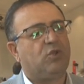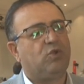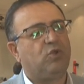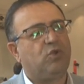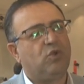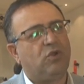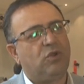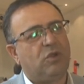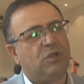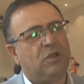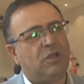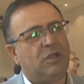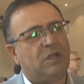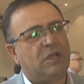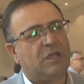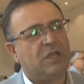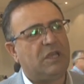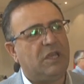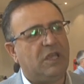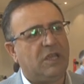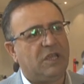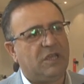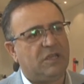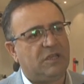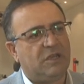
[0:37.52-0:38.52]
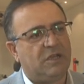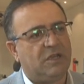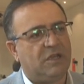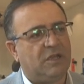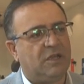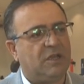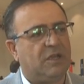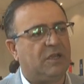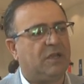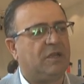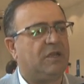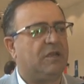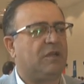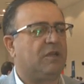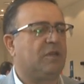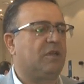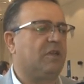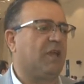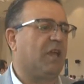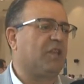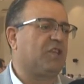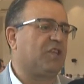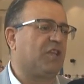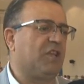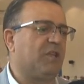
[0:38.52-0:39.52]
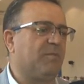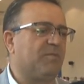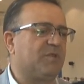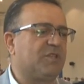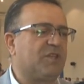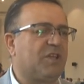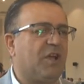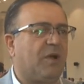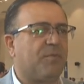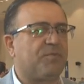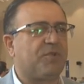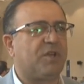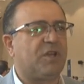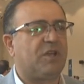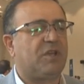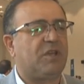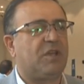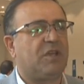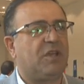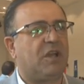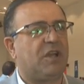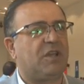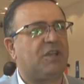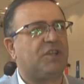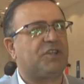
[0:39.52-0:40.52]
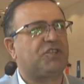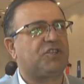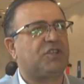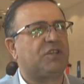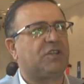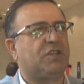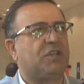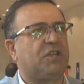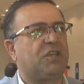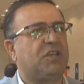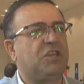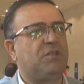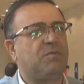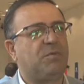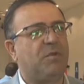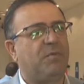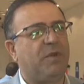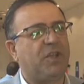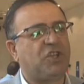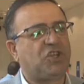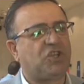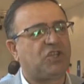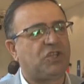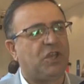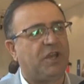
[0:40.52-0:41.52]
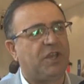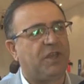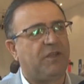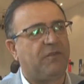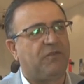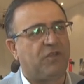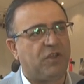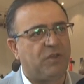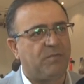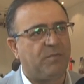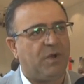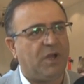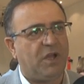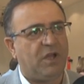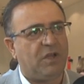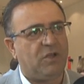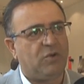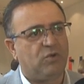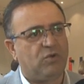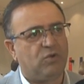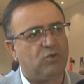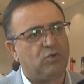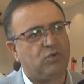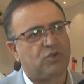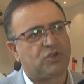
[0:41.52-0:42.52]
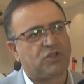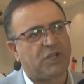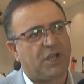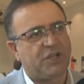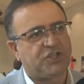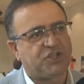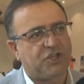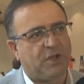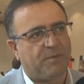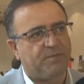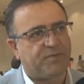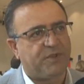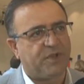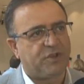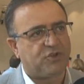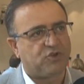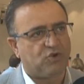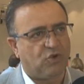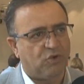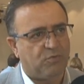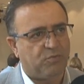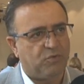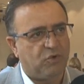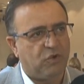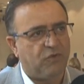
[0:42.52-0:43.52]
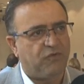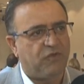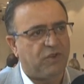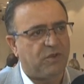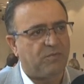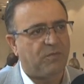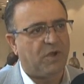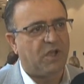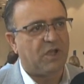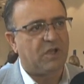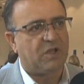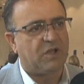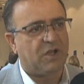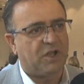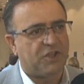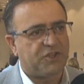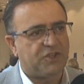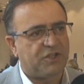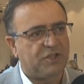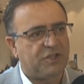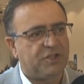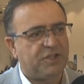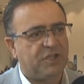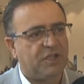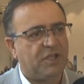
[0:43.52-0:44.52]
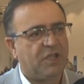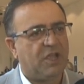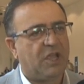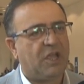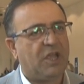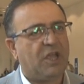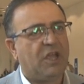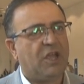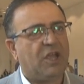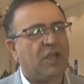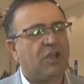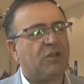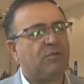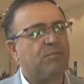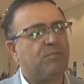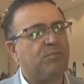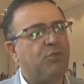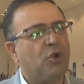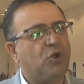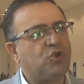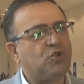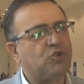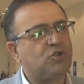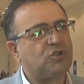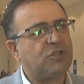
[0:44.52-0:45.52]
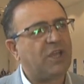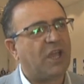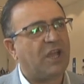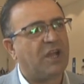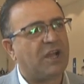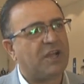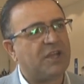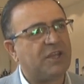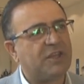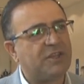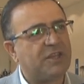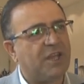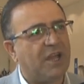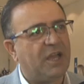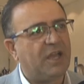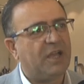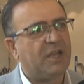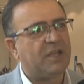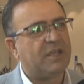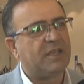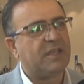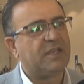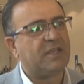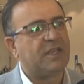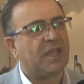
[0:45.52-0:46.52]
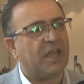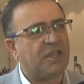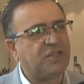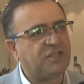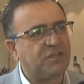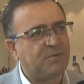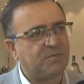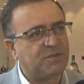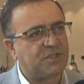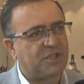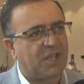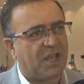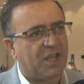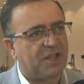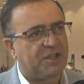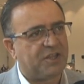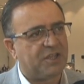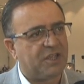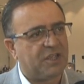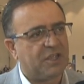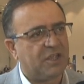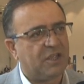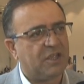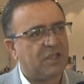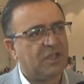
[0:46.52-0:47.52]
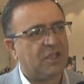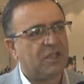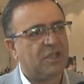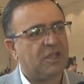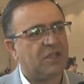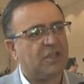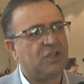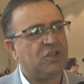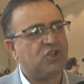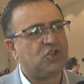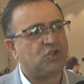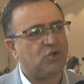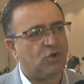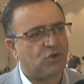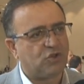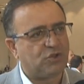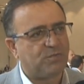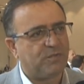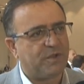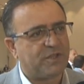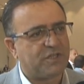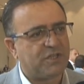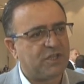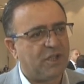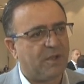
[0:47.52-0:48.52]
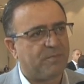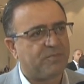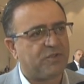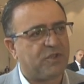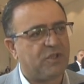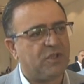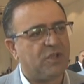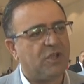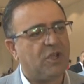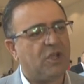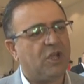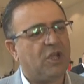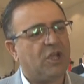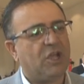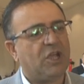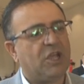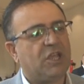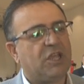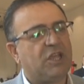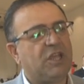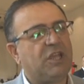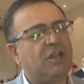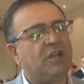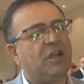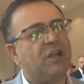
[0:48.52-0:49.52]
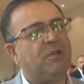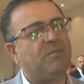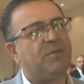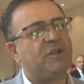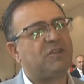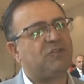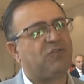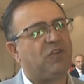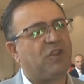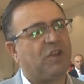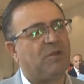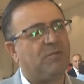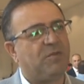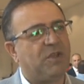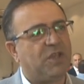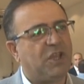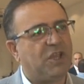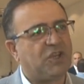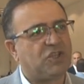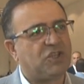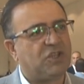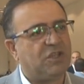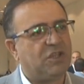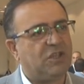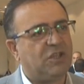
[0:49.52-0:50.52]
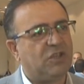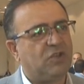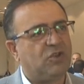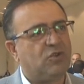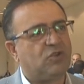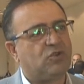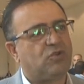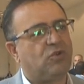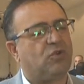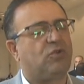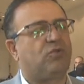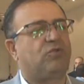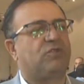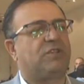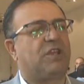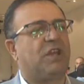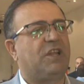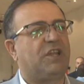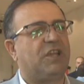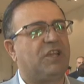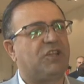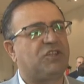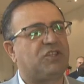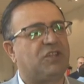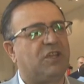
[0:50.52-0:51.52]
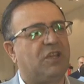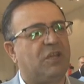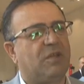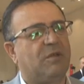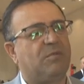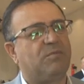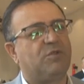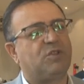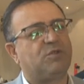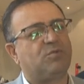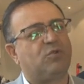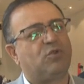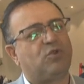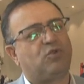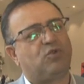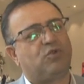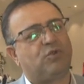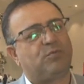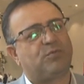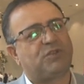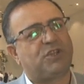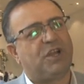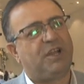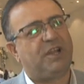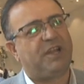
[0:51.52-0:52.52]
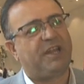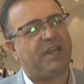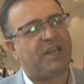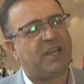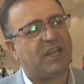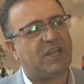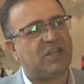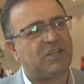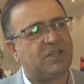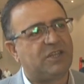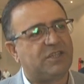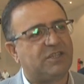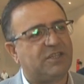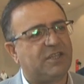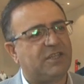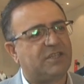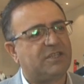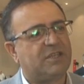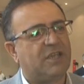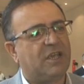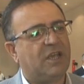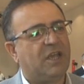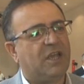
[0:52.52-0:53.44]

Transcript: Dün ilk e, etkinliğimizi yaptık. Yaklaşık 25 tane firma ulusal çapta çok büyük firma katıldı. 500'e yakın da gencimiz geldi. İş görüşmesi yaptı. İnanılmaz verimli geçti. Çok güzel geçti. Biz bunu kurumsal hale getireceğiz.